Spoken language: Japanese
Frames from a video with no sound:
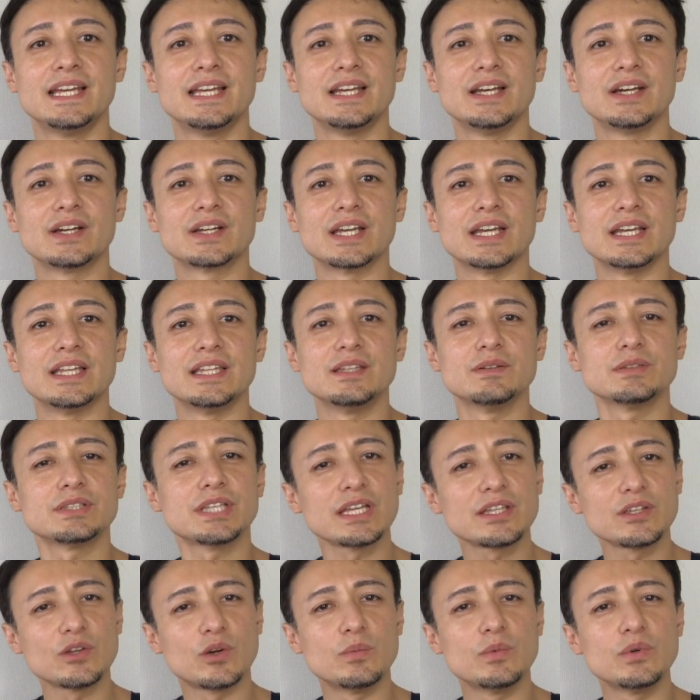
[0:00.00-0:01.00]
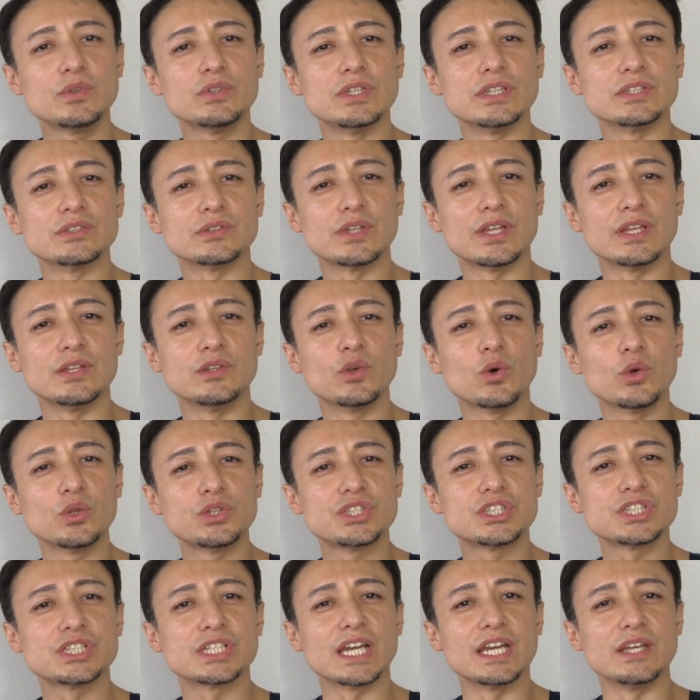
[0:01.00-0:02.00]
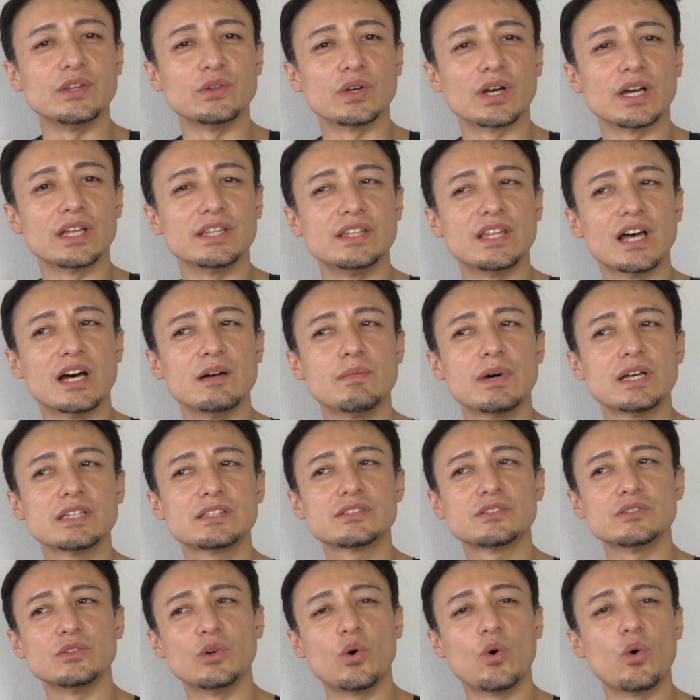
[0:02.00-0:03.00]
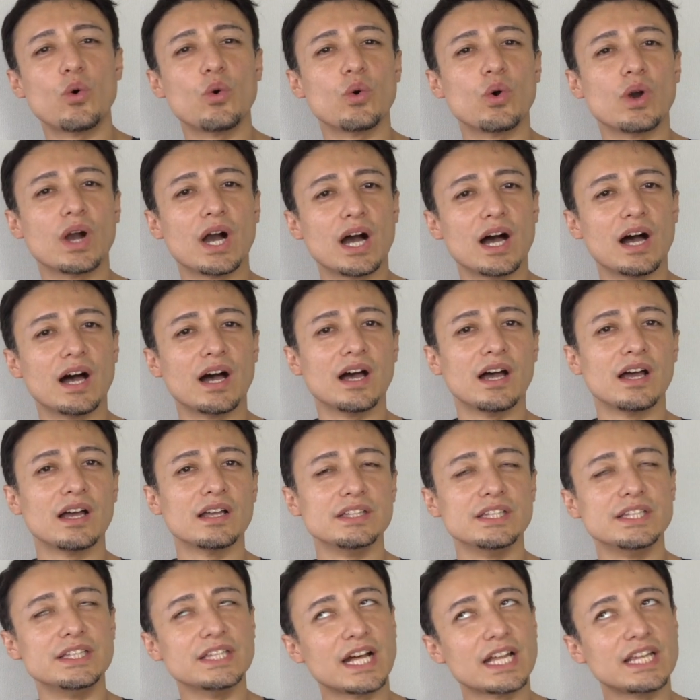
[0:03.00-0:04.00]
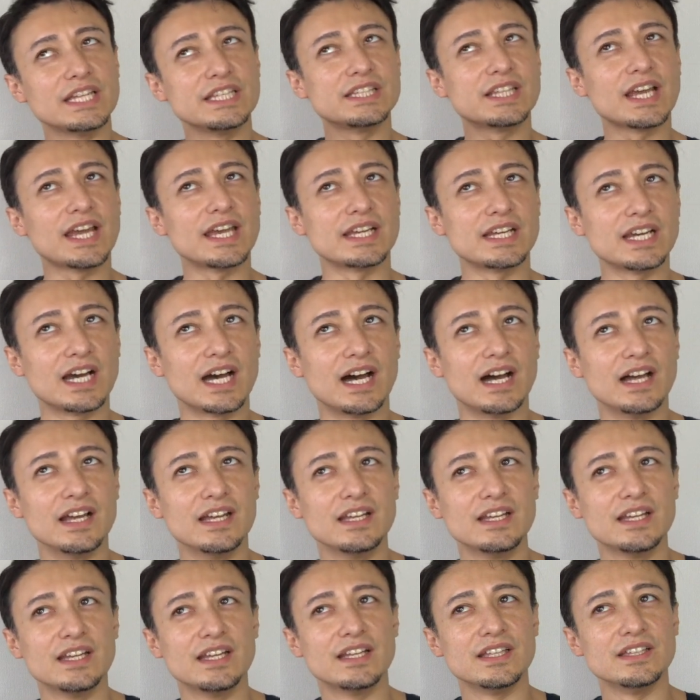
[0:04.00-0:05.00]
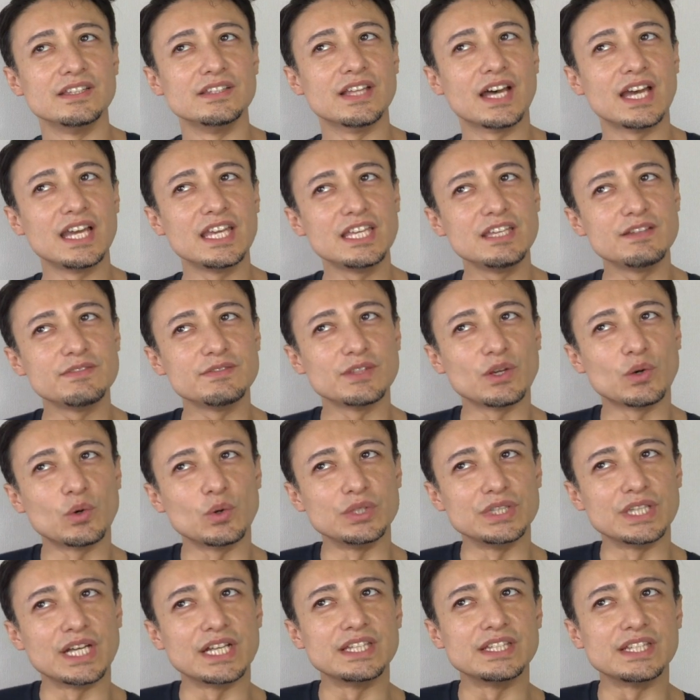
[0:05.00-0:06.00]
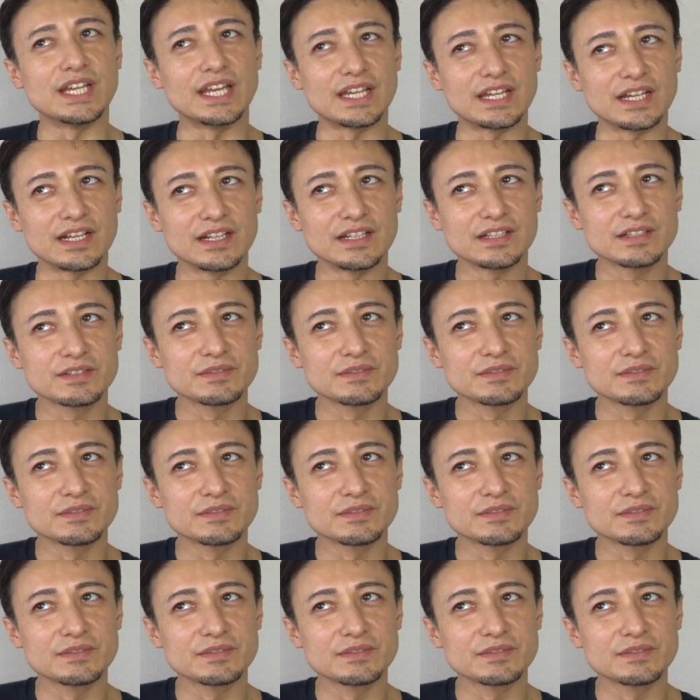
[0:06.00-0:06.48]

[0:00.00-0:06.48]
OK。でも最近思うんですよね。どっちがいいのか。騙す方になりたいか、ナイーブの方になりたいか。